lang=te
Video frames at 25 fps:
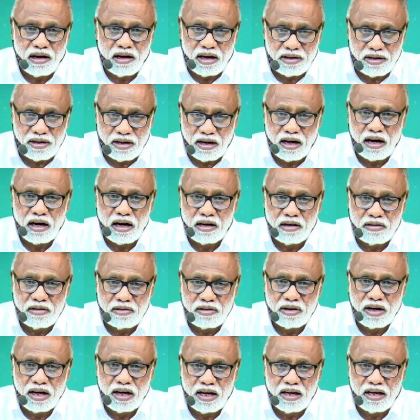అన్నీ ఆడే
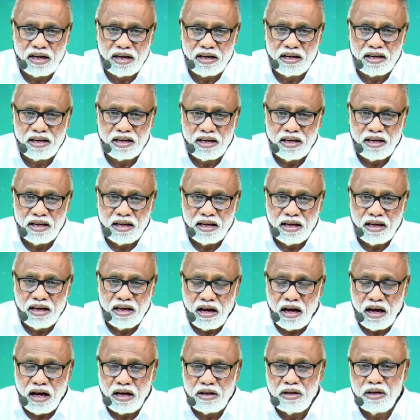ఉన్నాయి
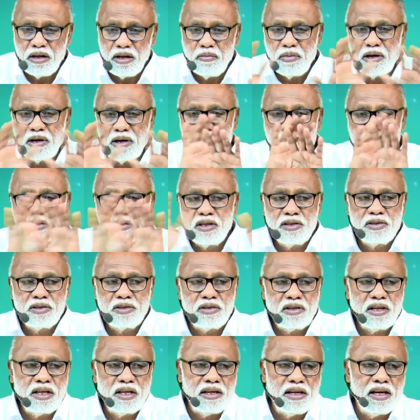అన్నీ మరుగు
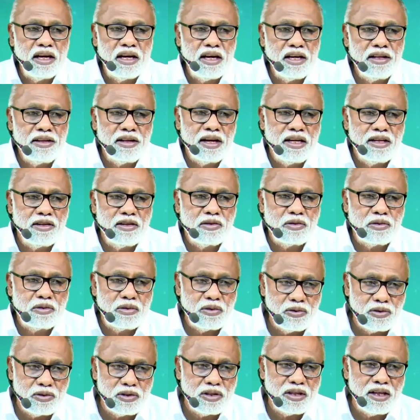చేస్తే ఇంకేంది ఆయన
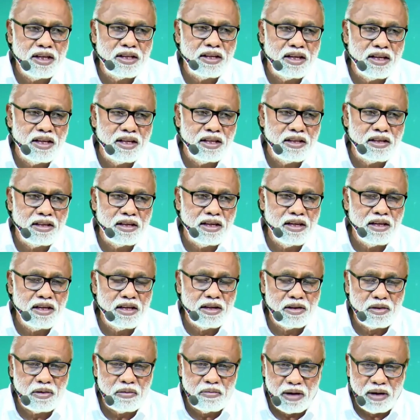చూసేది ఏంది
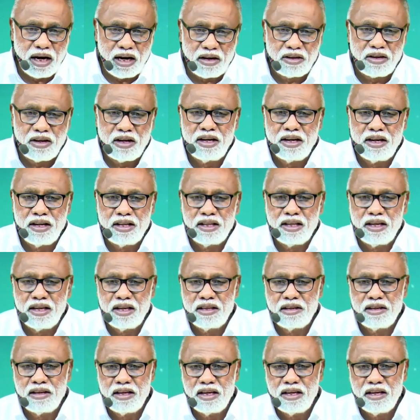నీతో మాట్లాడేది
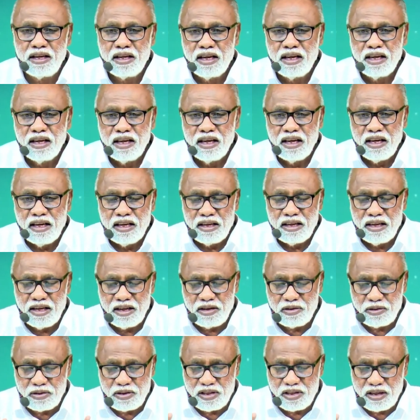ఏంది
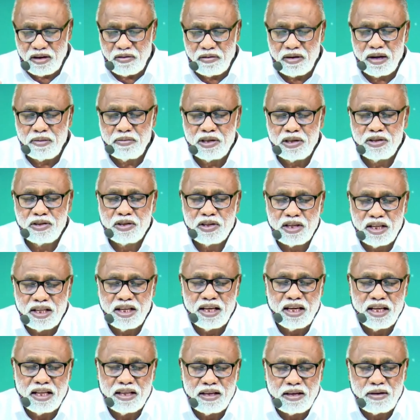నీకు
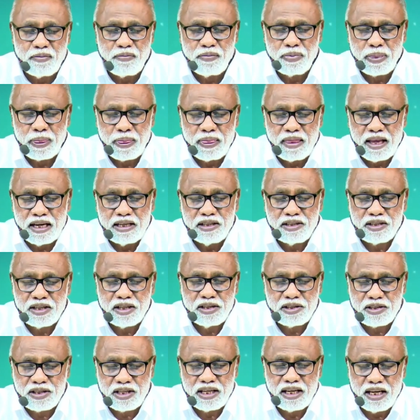ఇచ్చేది ఏంది
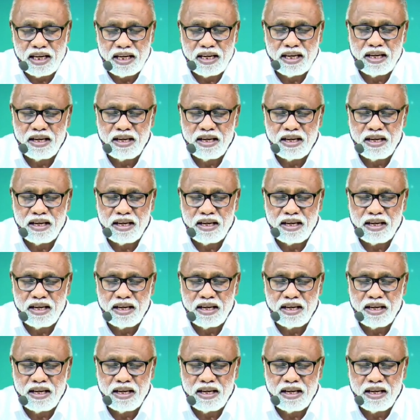దయచేసి